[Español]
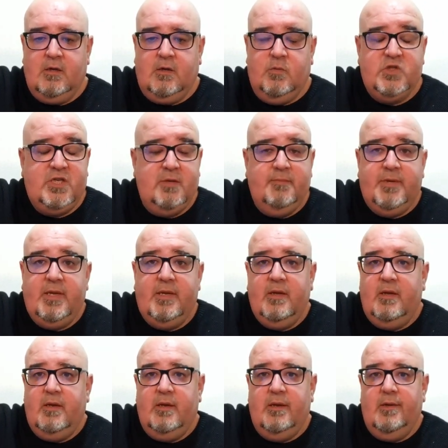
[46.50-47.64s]
como
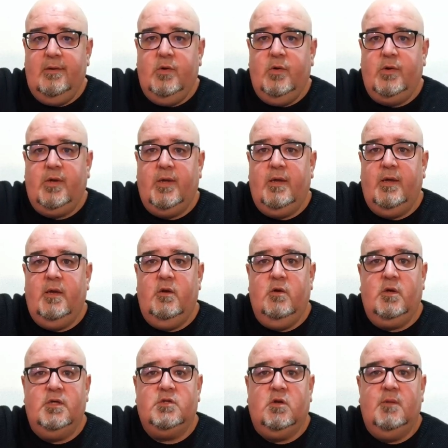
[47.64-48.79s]
siempre, lo que,
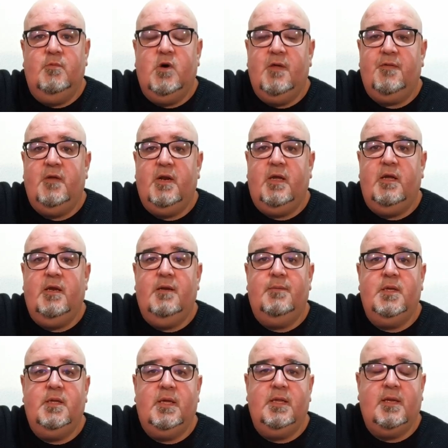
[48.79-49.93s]
lo que solemos hacer aquí en
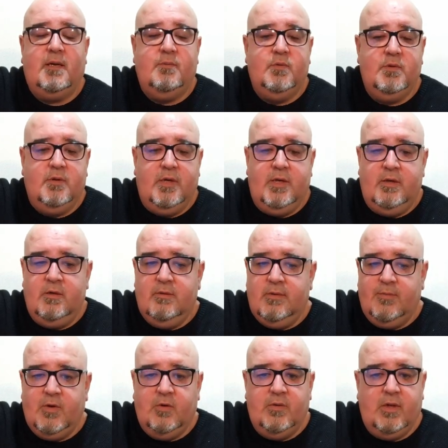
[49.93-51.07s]
aprendeguitarra.es. ¿no?
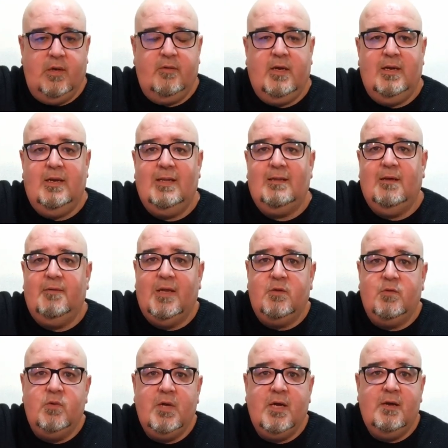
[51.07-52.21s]
Vamos a utilizar las
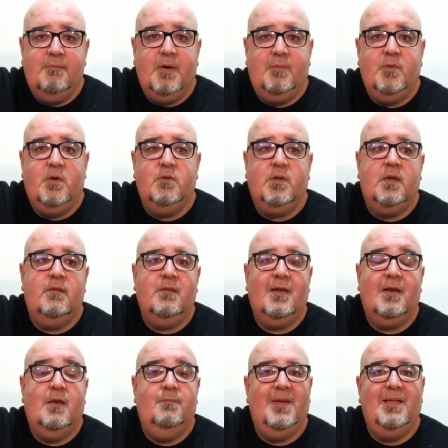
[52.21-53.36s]
tablaturas, vamos a
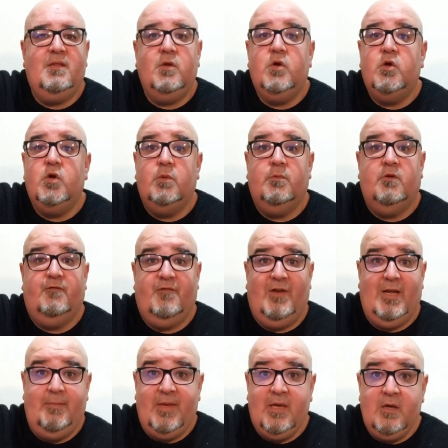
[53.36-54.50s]
utilizar el metrónomo
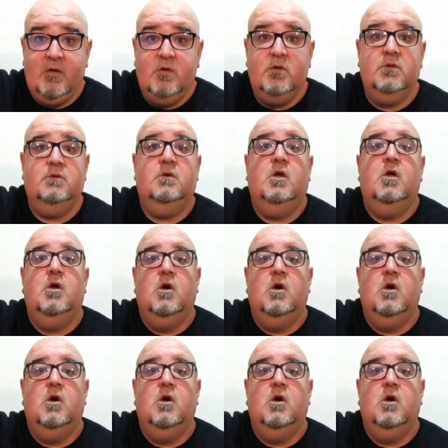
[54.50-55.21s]
flamenco,